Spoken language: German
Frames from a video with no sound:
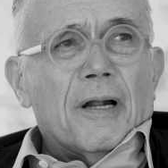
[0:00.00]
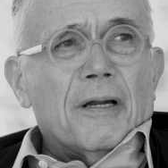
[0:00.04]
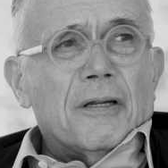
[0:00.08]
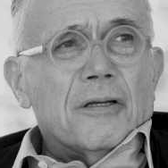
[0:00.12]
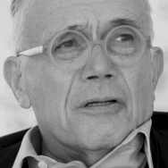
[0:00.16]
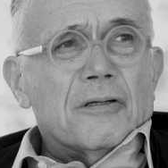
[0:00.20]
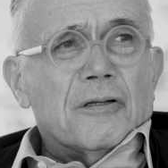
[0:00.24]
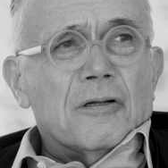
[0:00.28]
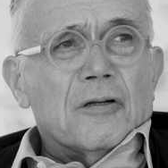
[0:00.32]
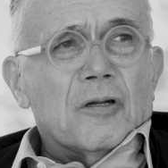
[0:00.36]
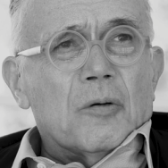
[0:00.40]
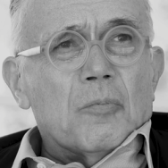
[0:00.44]

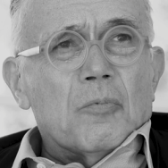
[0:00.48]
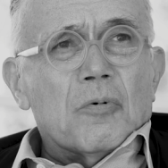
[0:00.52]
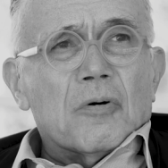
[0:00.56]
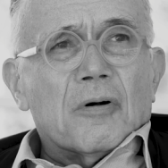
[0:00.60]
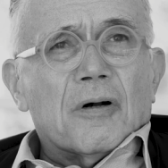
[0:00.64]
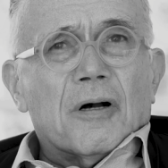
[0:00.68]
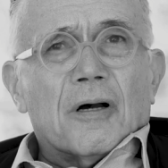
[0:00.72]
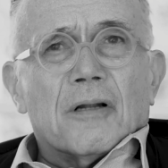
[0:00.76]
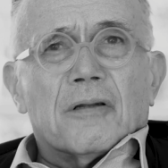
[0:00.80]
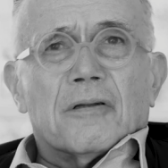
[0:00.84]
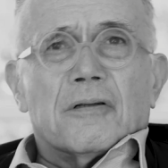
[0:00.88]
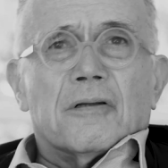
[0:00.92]
eigentlich die
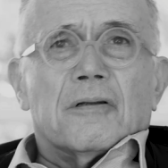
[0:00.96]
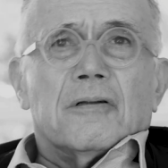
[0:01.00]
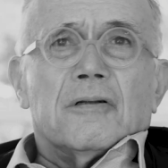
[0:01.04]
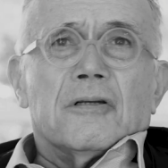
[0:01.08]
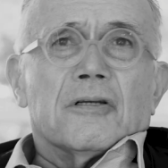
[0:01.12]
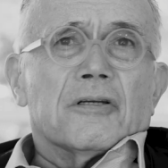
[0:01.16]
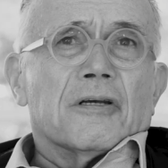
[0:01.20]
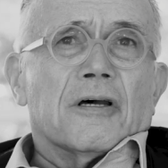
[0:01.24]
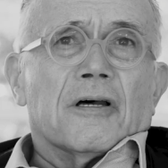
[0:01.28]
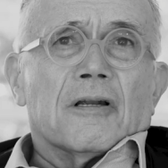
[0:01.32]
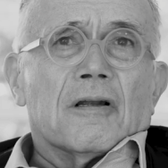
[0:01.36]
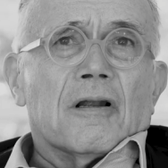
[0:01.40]
Demokratie
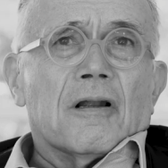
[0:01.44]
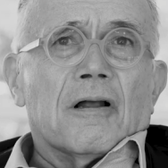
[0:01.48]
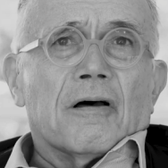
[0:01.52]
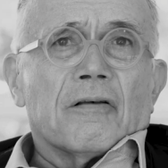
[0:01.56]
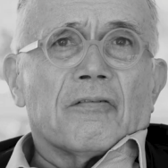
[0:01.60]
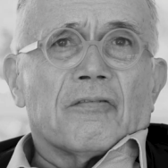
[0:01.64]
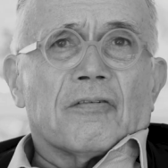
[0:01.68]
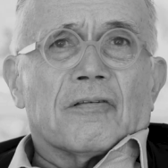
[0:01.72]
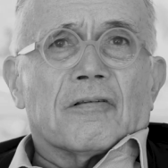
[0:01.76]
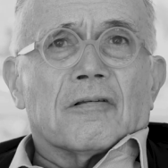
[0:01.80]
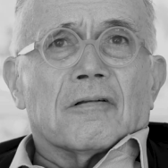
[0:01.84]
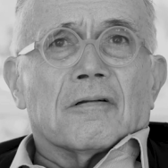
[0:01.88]
nicht
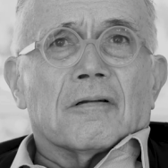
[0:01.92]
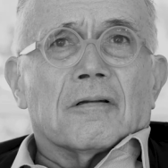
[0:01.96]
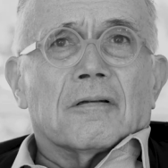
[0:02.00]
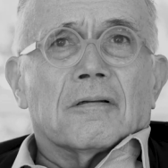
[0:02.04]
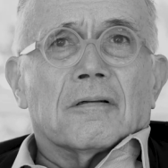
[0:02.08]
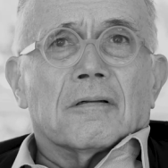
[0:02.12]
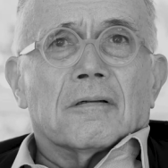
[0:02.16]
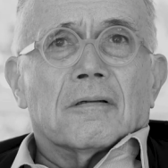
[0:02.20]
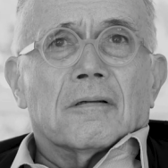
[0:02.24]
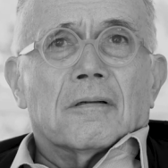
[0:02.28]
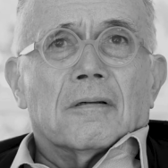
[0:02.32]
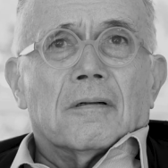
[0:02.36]
entlasten,
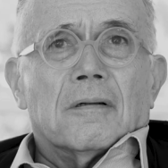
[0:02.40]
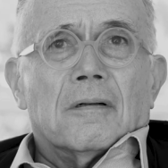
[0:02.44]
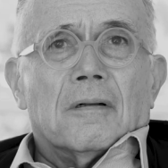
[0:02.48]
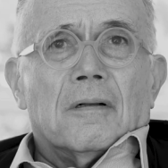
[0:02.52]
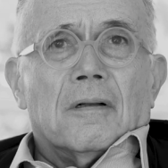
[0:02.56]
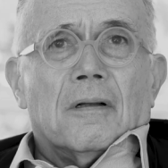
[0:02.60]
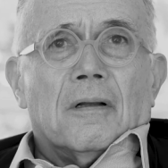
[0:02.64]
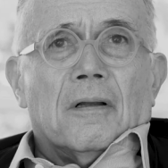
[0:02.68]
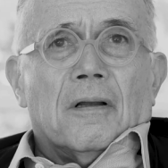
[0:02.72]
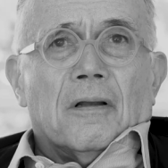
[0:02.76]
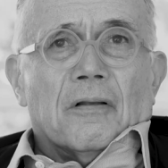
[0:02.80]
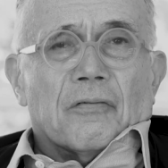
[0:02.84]

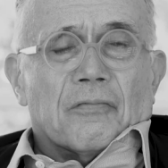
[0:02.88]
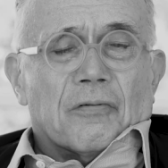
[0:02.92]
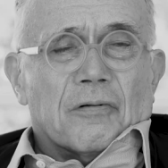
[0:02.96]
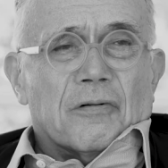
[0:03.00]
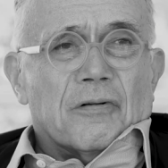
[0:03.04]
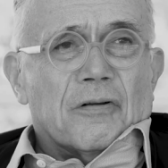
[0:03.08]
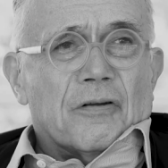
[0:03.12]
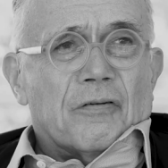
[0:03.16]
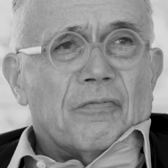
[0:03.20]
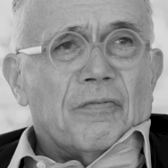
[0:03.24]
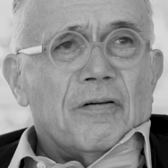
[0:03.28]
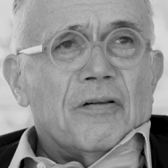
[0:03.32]

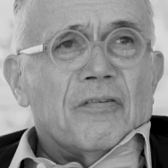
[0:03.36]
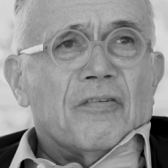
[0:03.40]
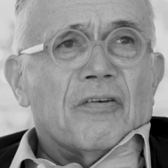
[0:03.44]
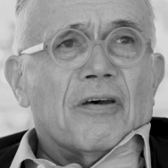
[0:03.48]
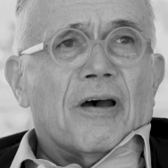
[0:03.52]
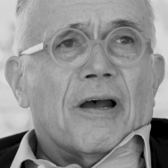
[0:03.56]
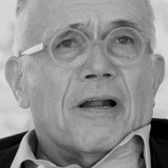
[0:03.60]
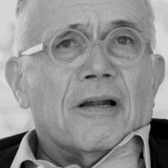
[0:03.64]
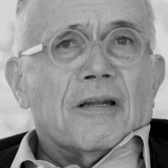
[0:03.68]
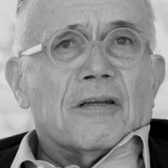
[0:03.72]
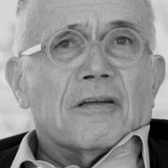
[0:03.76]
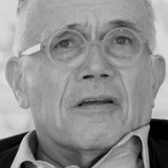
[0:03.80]
sondern ich will sie
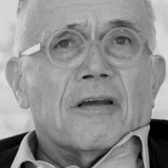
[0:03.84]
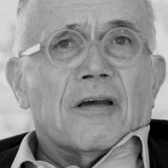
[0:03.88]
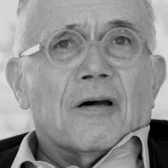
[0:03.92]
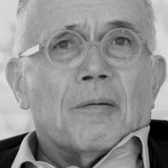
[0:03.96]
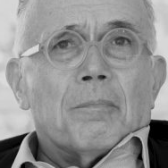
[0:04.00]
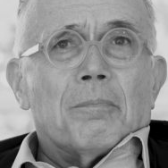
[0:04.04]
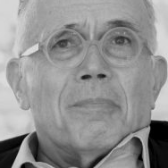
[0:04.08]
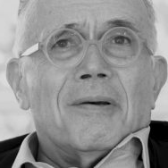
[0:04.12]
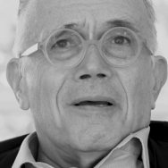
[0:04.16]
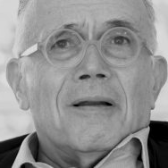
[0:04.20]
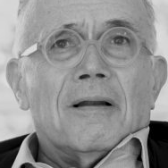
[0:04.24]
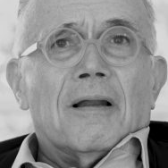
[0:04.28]
eigentlich eher
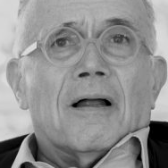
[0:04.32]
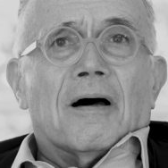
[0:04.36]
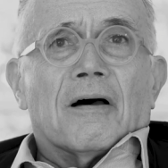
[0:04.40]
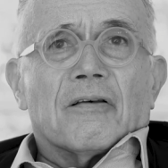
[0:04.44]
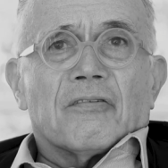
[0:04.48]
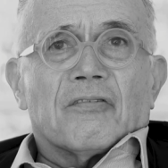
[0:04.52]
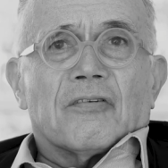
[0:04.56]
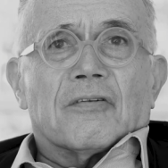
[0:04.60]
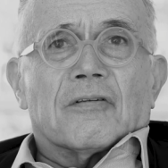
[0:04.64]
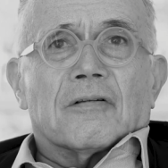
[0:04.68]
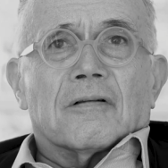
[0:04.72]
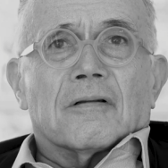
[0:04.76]

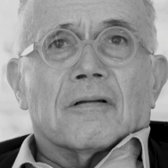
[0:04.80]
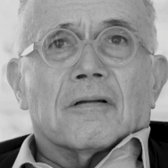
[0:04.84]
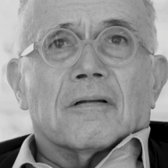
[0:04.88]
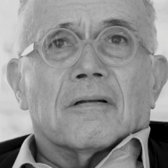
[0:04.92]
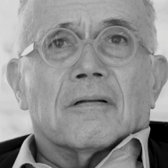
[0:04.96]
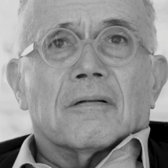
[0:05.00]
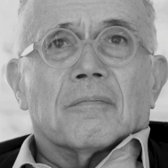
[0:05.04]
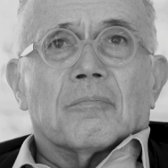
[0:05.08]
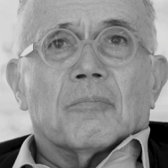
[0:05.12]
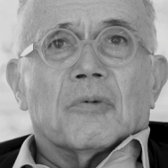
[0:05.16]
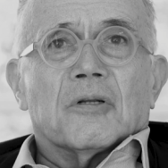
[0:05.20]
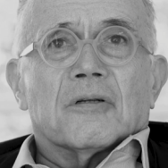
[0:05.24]
belasten
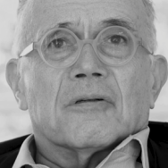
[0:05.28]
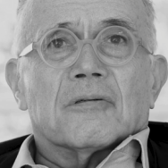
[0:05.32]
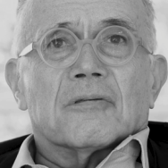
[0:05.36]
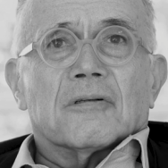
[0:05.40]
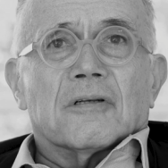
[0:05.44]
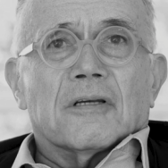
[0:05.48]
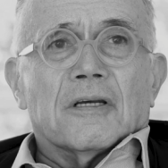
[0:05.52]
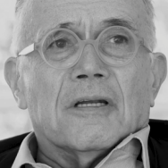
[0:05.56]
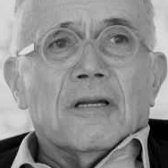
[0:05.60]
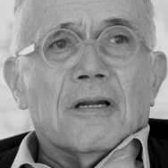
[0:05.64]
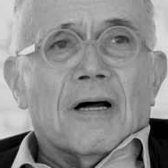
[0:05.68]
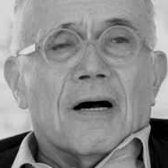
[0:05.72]
mit
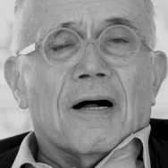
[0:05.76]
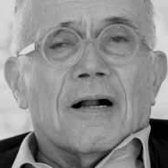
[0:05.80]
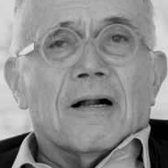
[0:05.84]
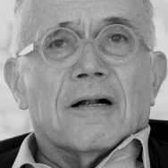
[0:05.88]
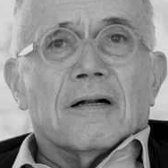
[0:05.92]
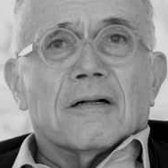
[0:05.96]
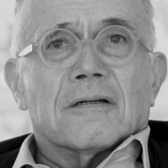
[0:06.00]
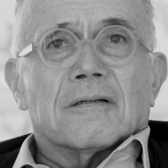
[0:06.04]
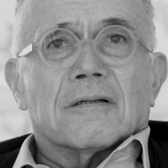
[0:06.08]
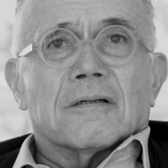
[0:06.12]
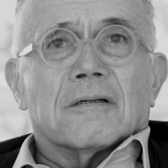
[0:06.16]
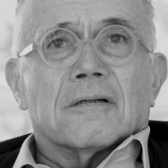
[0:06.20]

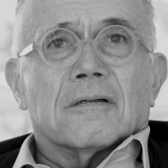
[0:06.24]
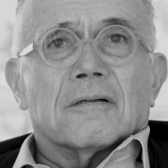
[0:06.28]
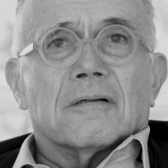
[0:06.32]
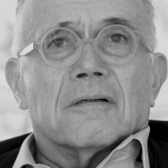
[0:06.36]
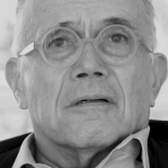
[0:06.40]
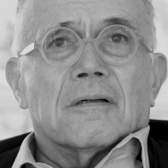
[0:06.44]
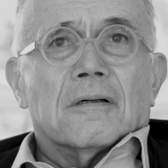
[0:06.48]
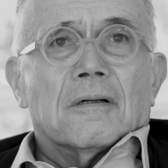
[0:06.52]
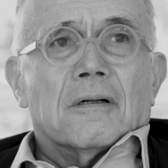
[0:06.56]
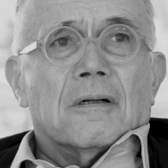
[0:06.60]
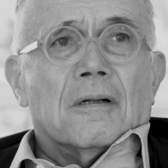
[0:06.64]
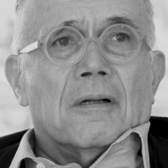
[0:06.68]
Inhalten
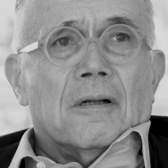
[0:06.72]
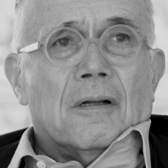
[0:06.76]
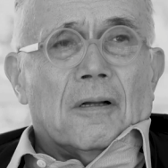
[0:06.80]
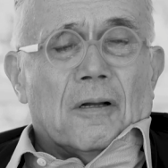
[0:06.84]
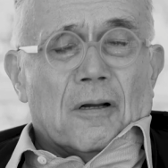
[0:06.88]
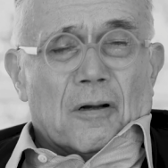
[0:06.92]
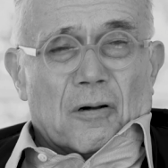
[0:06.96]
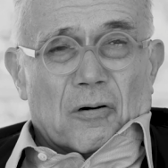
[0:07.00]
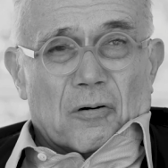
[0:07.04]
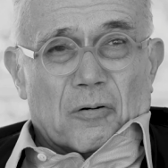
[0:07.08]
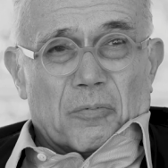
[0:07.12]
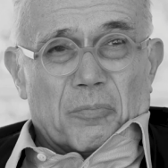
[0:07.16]

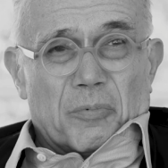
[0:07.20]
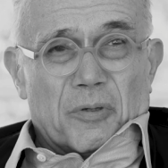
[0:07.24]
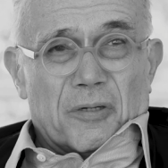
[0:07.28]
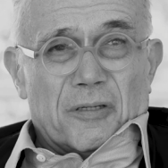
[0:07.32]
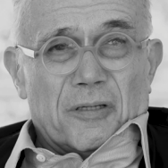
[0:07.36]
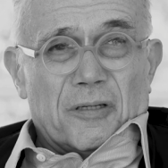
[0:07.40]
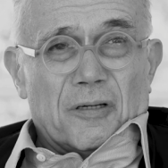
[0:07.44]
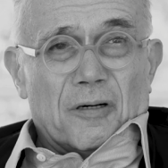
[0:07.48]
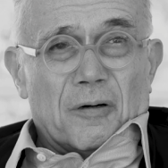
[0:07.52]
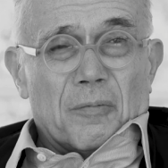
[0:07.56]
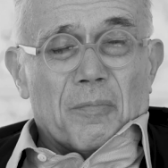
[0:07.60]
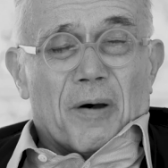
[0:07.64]
und mit
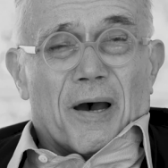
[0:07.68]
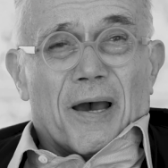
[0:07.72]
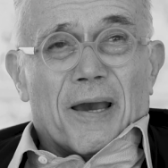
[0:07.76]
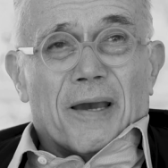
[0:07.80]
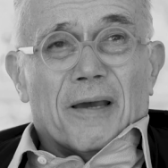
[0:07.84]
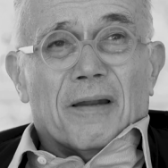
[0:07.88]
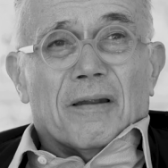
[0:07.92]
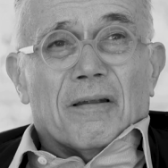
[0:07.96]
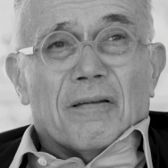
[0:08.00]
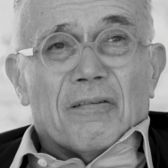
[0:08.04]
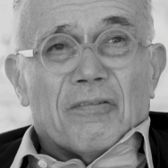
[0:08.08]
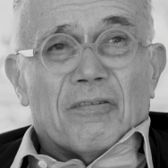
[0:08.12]
ihrem
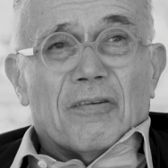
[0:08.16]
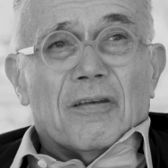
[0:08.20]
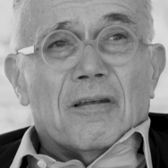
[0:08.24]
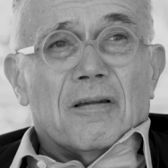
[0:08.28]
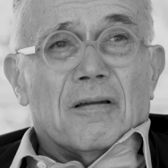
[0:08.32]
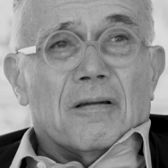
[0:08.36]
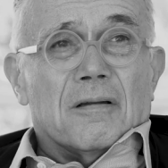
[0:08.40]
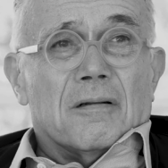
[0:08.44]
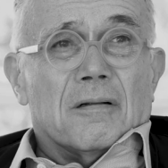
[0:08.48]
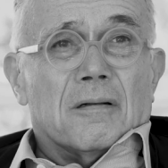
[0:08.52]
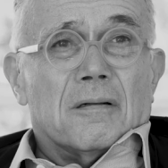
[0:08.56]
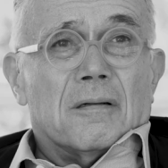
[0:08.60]
eigenen
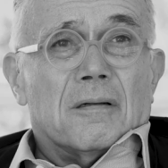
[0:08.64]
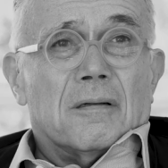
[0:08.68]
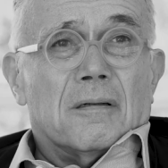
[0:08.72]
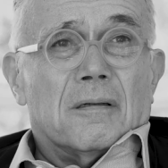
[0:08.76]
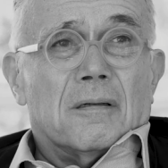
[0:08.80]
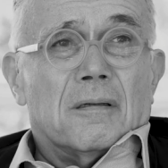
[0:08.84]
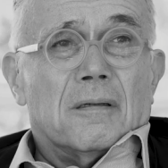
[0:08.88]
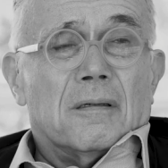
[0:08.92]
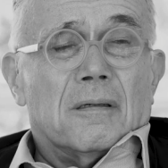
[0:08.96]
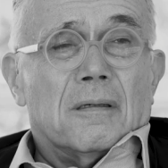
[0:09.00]
Sinn.